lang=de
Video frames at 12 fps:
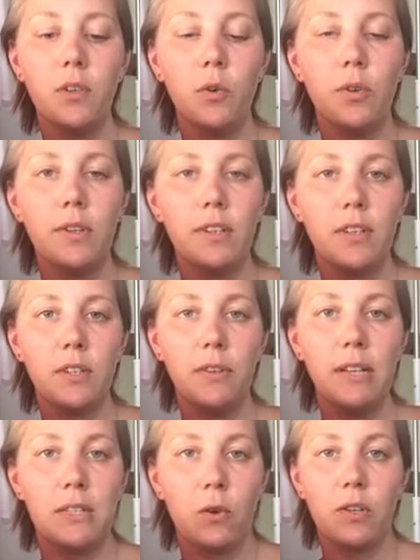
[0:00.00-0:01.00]
Und äh, ich
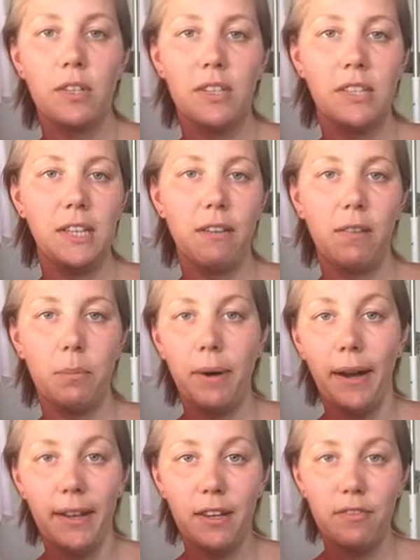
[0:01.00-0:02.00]
will jetzt auch nicht irgendwie
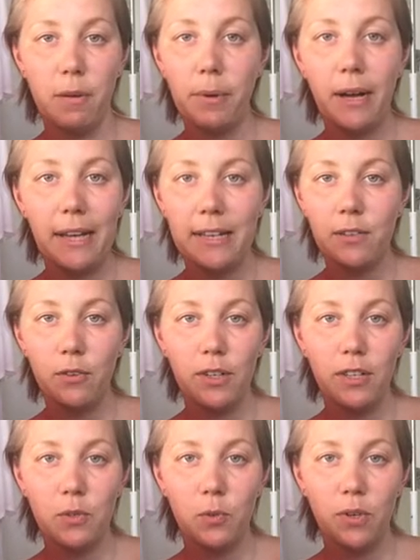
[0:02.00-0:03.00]
Panik verbreiten
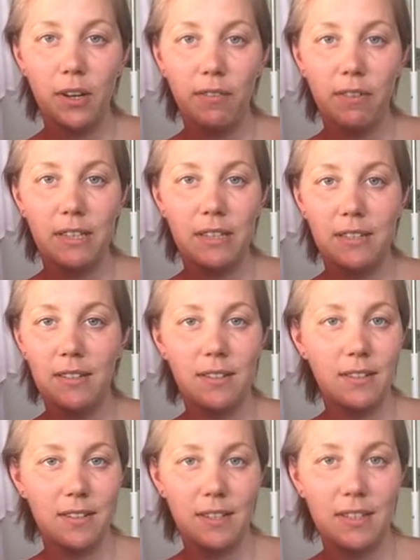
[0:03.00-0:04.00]
oder so oder irgendwie
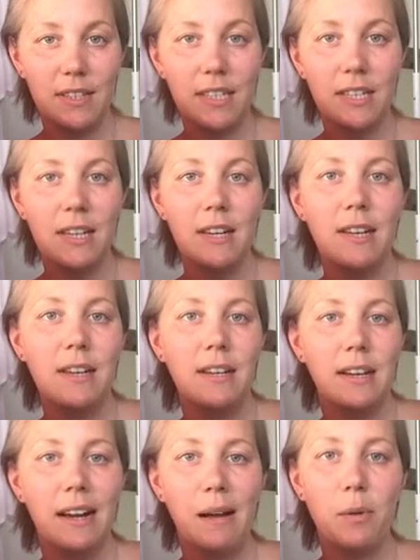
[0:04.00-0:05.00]
das nicht.
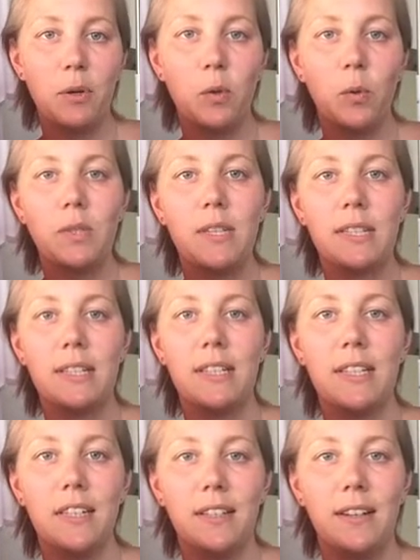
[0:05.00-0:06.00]
Aber
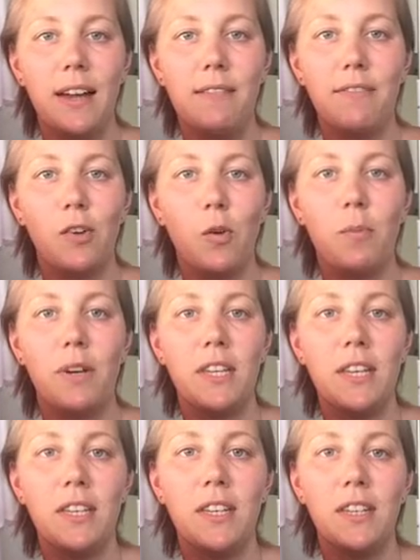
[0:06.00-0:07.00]
grundsätzlich äh, einfach nochmal
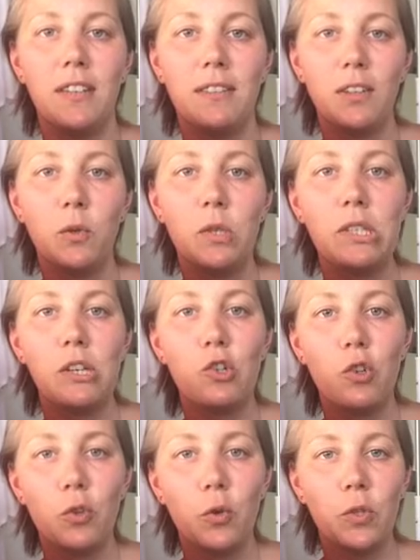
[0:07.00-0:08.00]
hier die, die Gunst der
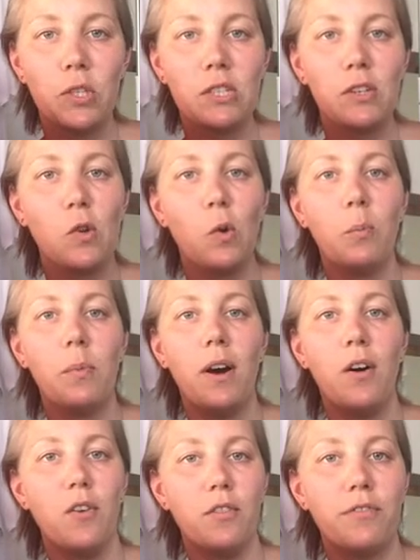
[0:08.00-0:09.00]
Stunde nutzen, um
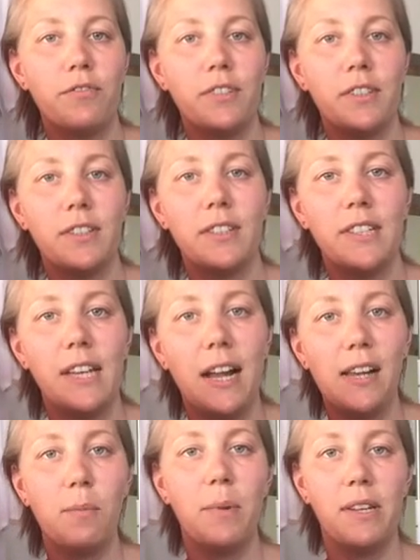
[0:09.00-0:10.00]
auf äh, die
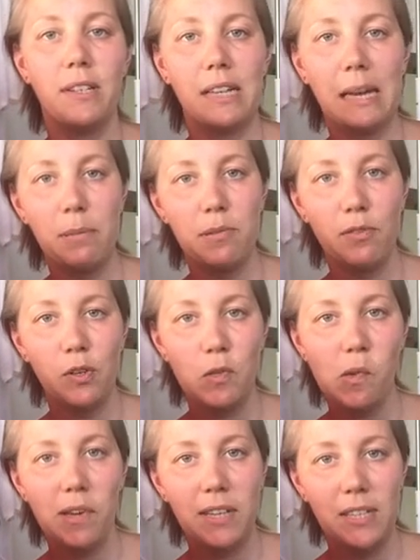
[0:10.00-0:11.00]
allgemeine
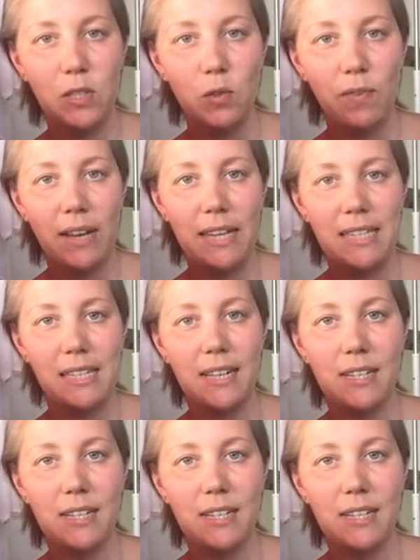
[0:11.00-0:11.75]
Krebsvorsorge hinzuweisen.